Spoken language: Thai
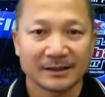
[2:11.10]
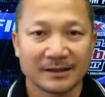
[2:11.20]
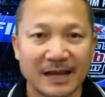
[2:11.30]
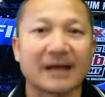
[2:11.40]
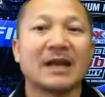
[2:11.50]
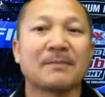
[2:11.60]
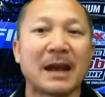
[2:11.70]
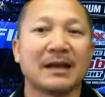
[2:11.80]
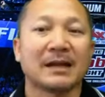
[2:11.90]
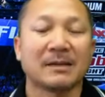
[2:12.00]
จากนี้ไป
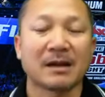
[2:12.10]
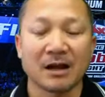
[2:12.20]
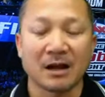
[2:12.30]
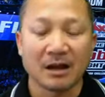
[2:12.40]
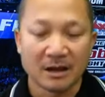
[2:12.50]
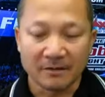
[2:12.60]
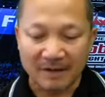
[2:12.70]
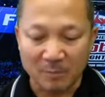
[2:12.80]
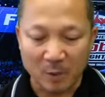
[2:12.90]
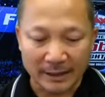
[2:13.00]
นะครับแล้วก็แฟน
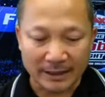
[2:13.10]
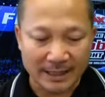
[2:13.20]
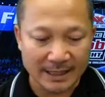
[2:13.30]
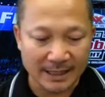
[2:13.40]
มวยที่